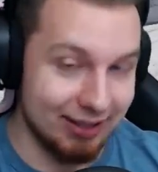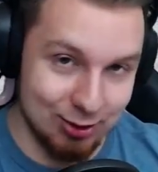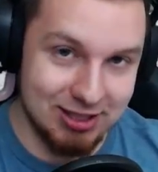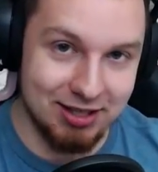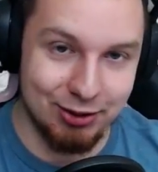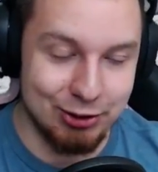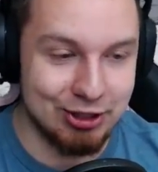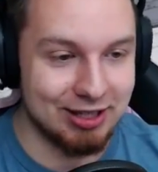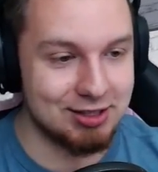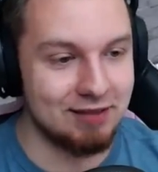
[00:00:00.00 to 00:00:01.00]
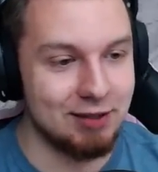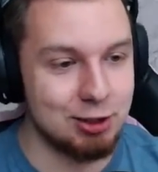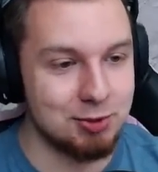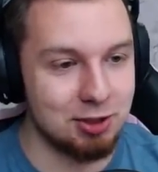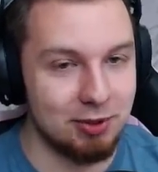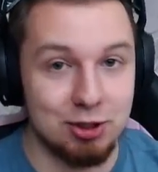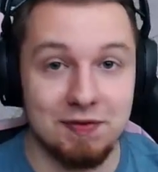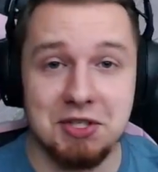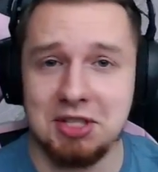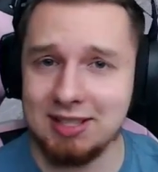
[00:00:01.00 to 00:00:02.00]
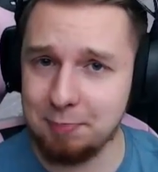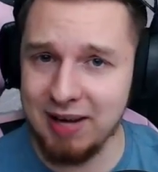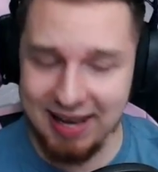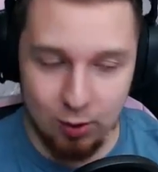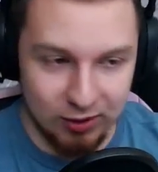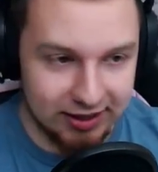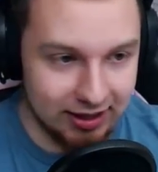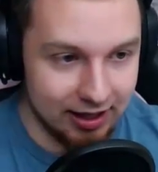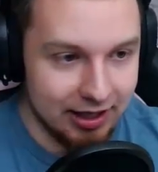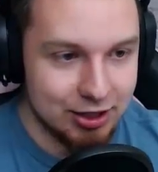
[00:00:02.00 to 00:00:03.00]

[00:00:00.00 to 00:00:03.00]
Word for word: Na ostatni odcinek zostawiliśmy sobie oczywiście te perełki,